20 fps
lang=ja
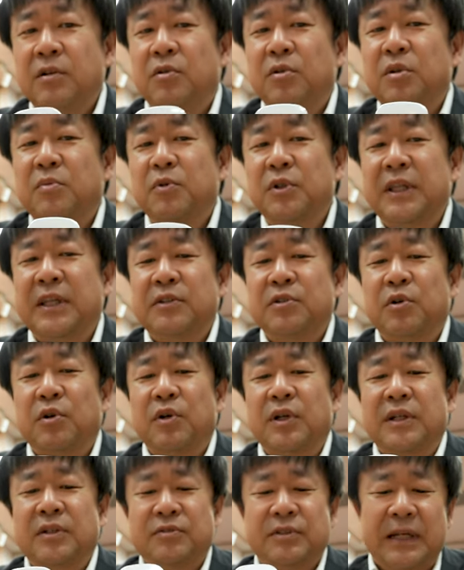このモデル
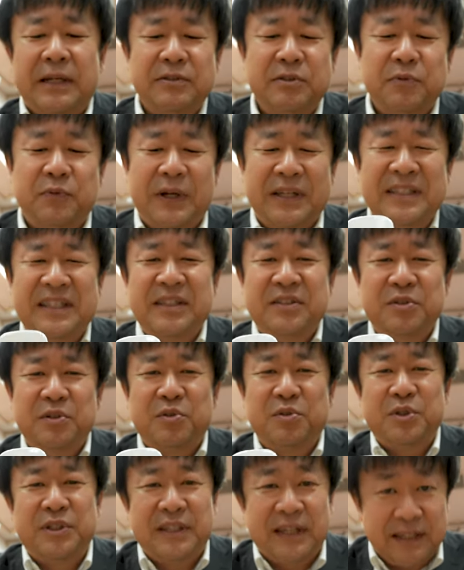をあのクラウドファンディング
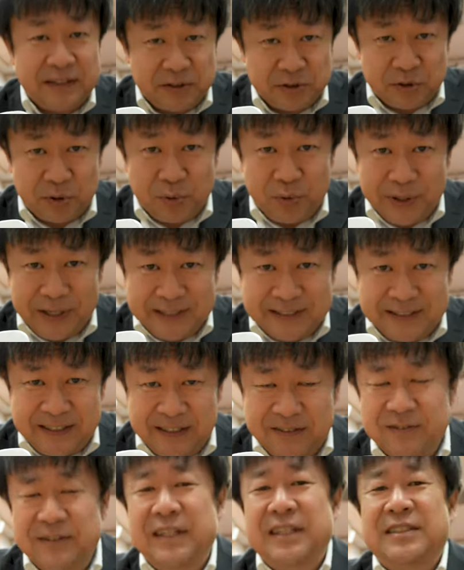の時からちょっと応援し
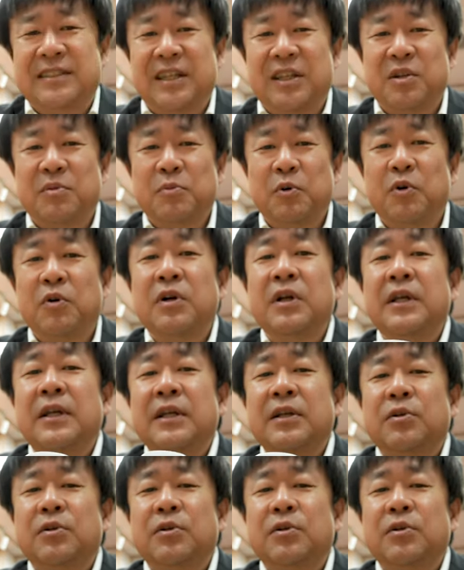てるんですけども、